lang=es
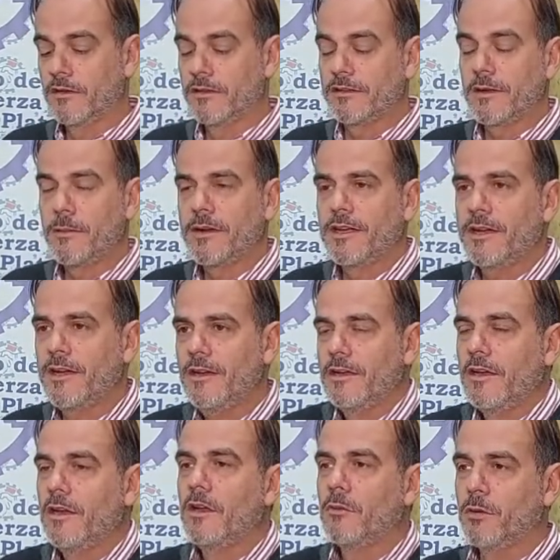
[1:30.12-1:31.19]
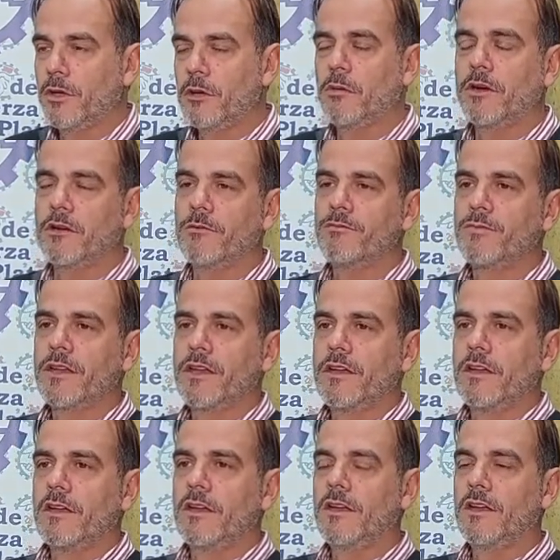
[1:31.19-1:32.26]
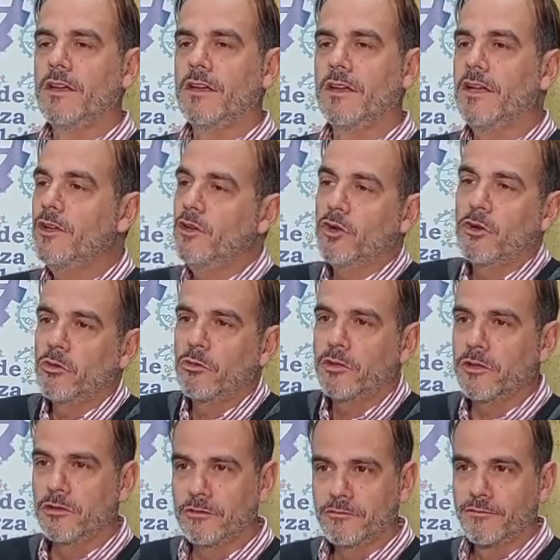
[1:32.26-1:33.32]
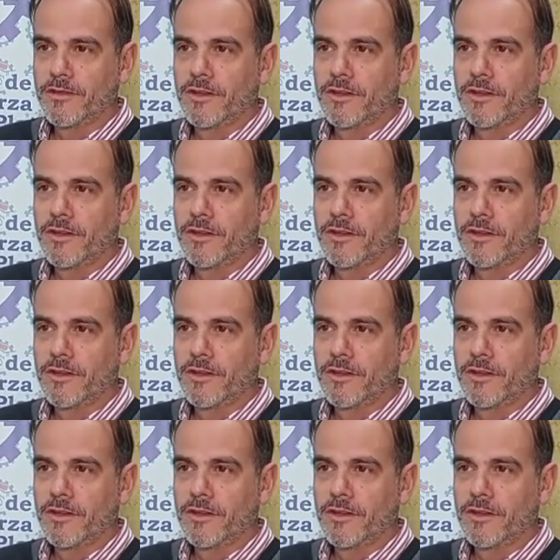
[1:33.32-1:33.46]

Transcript: de esa manera, pero bueno, eh, es lo que ocurrió.